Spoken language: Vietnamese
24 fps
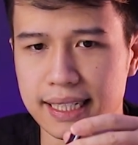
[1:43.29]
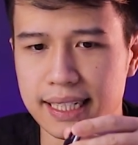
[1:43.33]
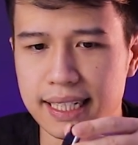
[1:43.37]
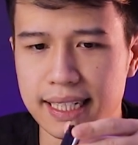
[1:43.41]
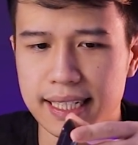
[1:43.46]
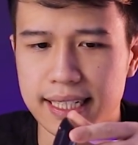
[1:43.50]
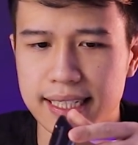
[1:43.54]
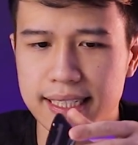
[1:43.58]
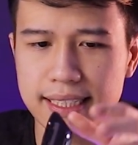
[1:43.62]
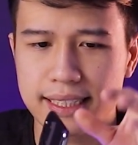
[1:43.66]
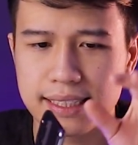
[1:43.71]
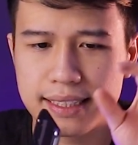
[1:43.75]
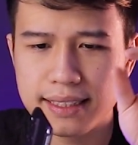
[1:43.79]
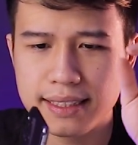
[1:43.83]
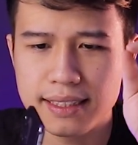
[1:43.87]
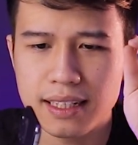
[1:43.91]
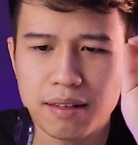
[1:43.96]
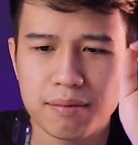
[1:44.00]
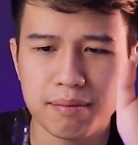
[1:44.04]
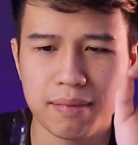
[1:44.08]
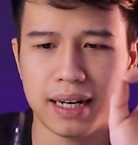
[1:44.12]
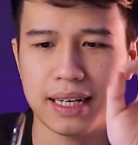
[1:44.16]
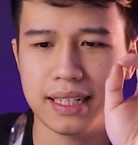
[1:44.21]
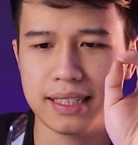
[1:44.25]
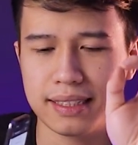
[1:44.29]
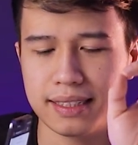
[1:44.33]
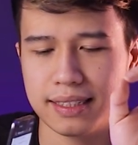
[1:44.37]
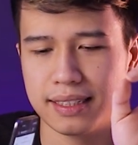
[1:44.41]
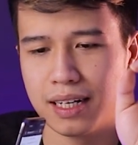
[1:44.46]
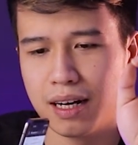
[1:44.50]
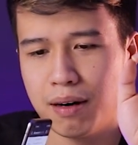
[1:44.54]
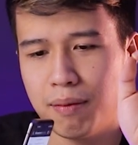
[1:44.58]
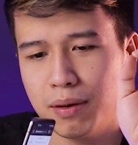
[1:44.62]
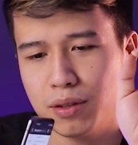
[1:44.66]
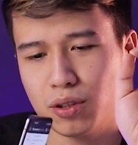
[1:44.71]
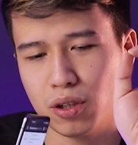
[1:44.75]
Thì trước mắt
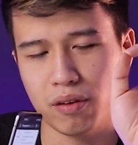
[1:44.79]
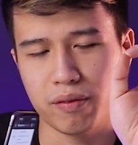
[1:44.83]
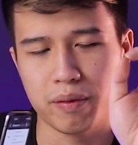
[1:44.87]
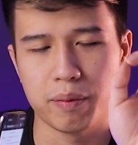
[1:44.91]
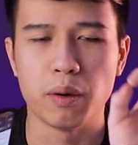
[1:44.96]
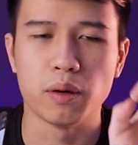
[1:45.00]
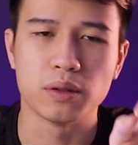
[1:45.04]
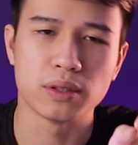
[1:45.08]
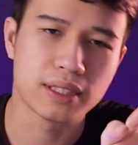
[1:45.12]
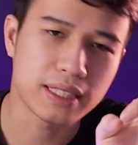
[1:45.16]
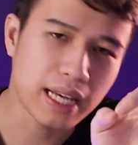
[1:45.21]
nếu mà chọn về màu